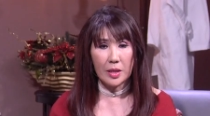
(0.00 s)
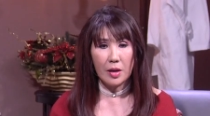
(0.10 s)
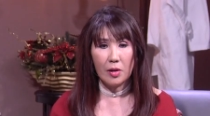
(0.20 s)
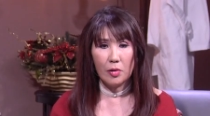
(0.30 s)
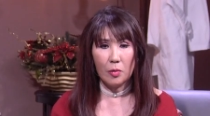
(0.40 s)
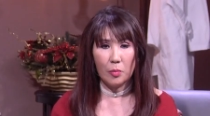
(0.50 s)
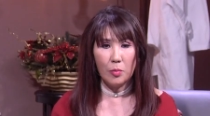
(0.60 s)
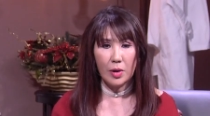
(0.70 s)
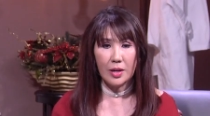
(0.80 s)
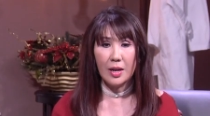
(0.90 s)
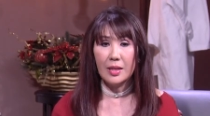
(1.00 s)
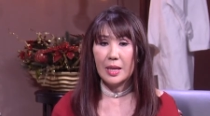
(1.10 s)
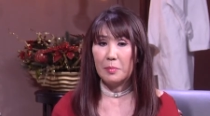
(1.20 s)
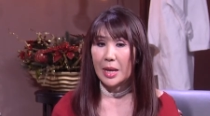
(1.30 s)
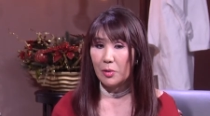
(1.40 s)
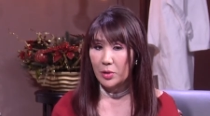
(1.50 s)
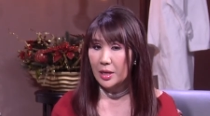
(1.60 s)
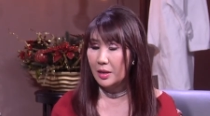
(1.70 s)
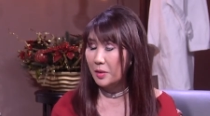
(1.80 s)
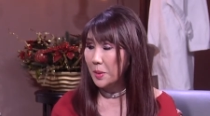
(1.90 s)
nhân cũng à, đến tiệm neo
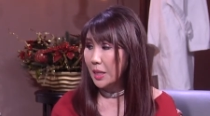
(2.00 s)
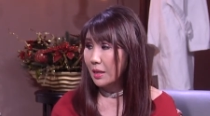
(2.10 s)
chích nữa thưa bác sĩ